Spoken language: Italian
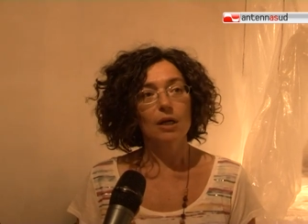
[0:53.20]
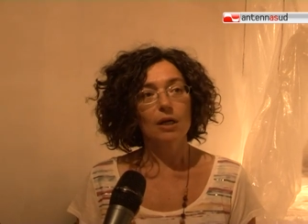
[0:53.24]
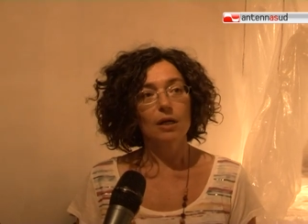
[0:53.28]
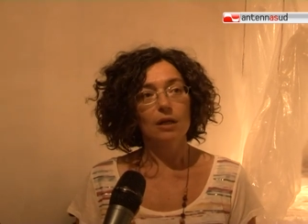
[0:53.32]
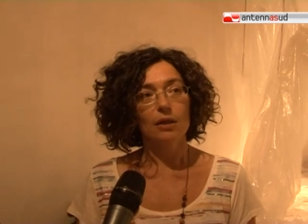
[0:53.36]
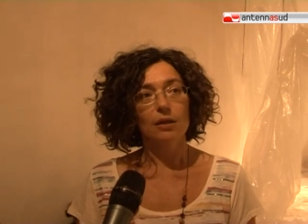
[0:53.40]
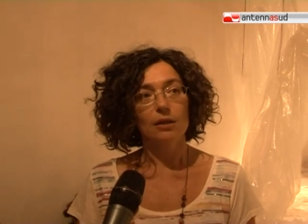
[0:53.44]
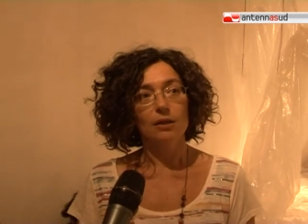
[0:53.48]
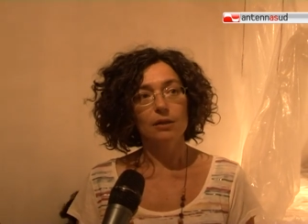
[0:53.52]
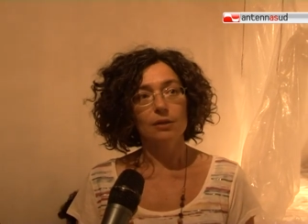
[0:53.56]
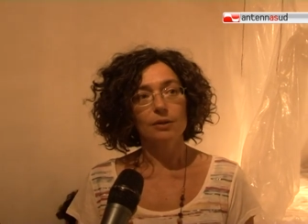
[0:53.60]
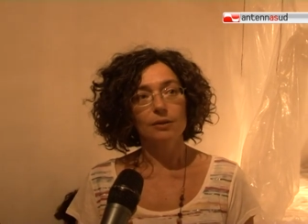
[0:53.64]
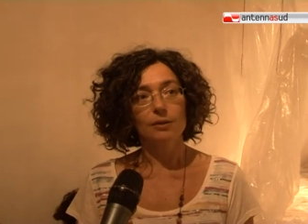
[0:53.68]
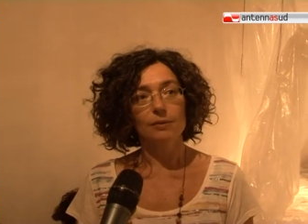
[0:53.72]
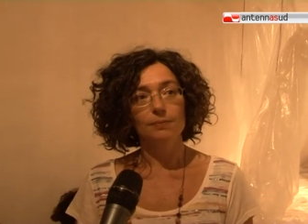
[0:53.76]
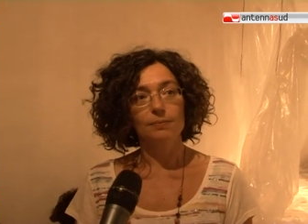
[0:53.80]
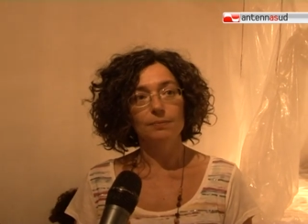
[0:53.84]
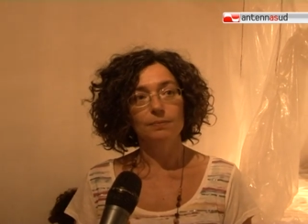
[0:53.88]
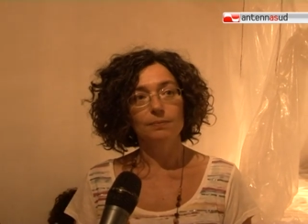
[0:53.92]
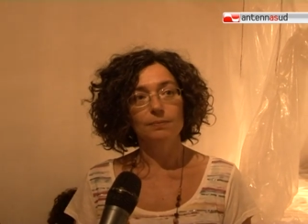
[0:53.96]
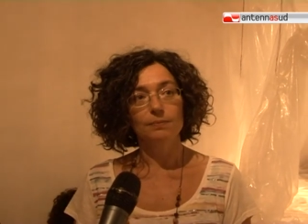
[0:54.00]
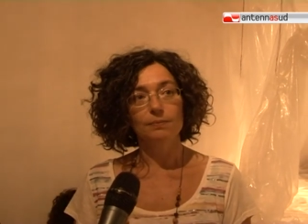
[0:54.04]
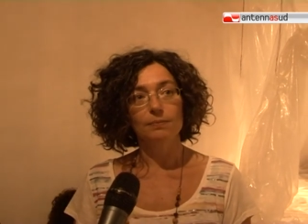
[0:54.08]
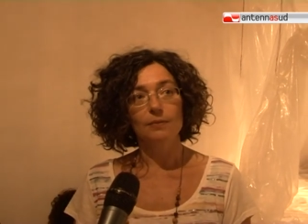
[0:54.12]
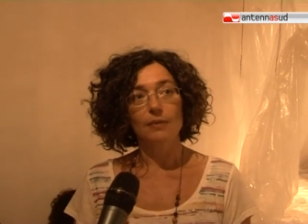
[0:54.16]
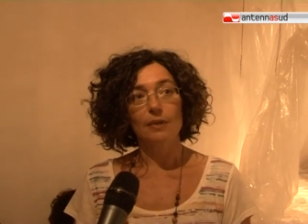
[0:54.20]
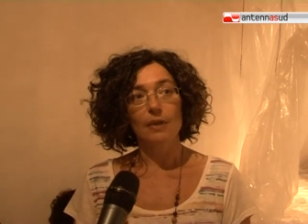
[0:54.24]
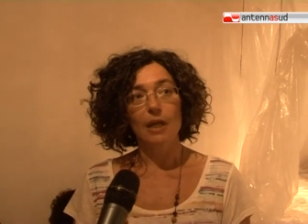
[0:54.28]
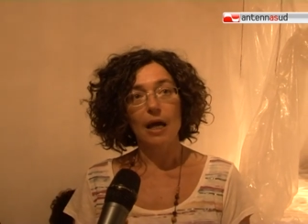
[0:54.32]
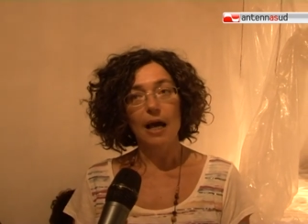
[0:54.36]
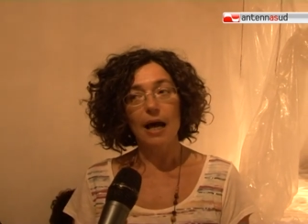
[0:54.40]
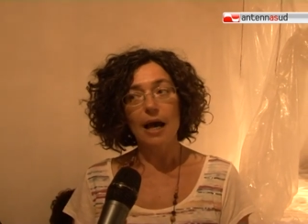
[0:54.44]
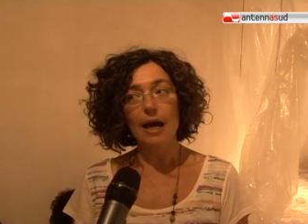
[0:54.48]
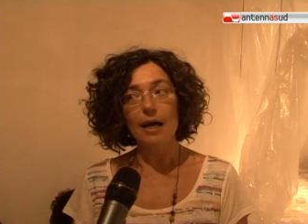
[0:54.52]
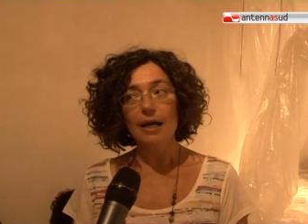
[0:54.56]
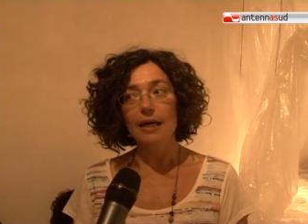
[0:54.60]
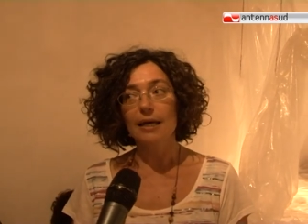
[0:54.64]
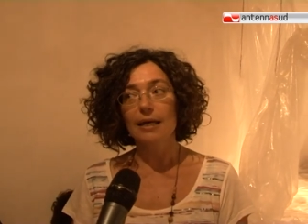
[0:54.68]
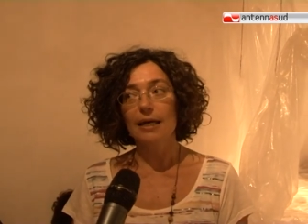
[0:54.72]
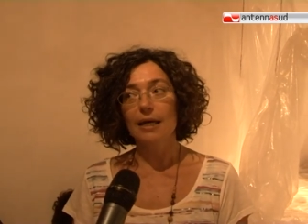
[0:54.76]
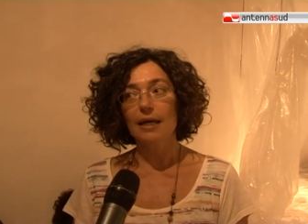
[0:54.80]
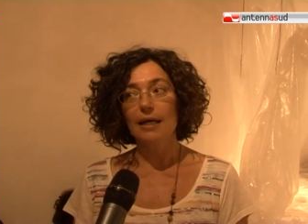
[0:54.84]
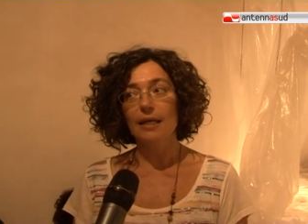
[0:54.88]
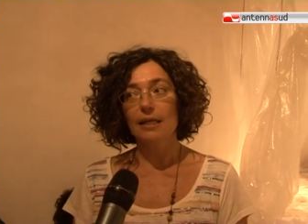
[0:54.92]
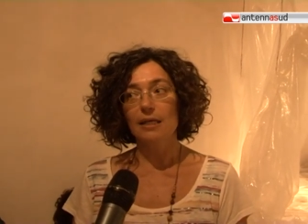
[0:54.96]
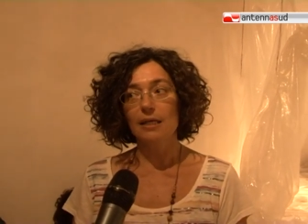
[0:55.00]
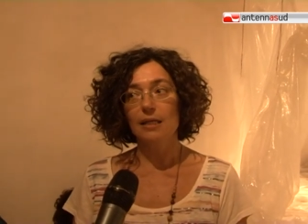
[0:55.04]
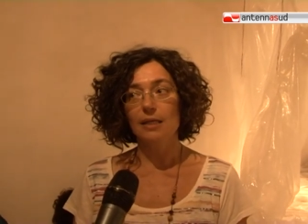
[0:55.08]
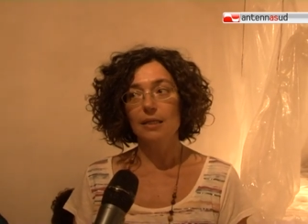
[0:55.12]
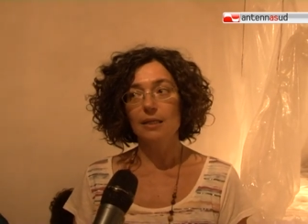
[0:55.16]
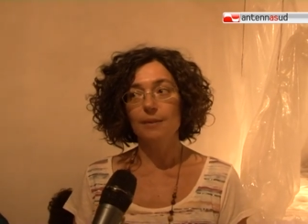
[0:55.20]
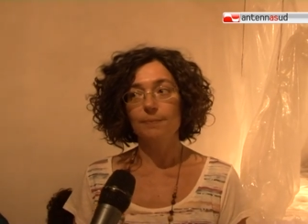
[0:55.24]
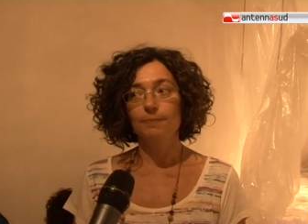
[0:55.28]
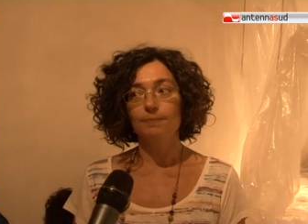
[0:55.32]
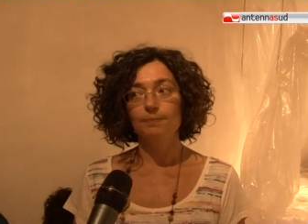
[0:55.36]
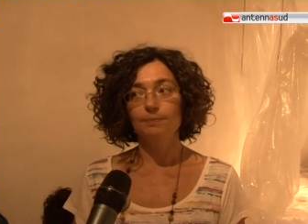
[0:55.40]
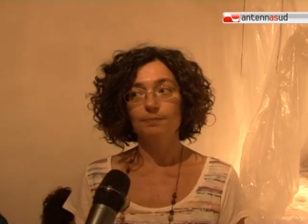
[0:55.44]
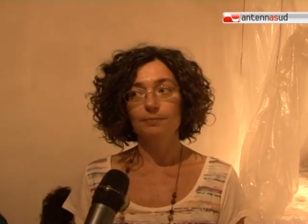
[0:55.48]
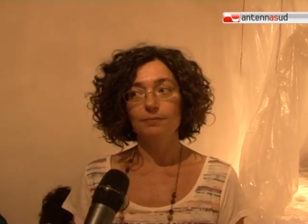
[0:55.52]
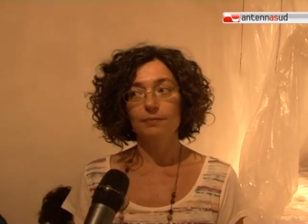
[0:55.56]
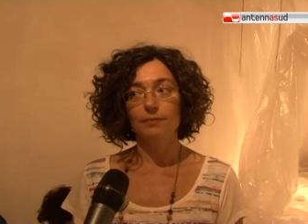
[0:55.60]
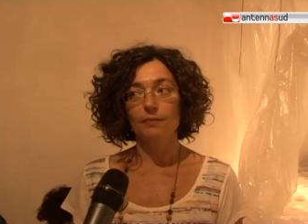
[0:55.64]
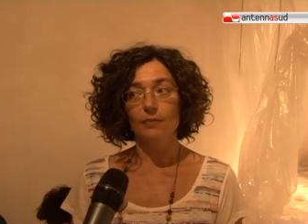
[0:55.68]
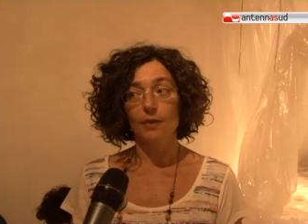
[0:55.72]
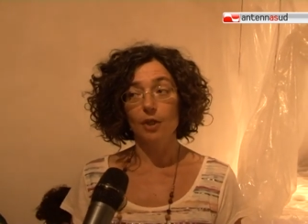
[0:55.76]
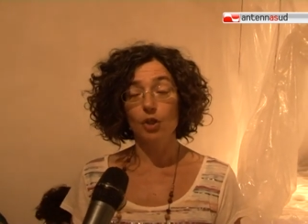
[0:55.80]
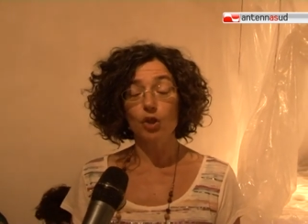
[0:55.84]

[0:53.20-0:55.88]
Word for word: ehm, anche i,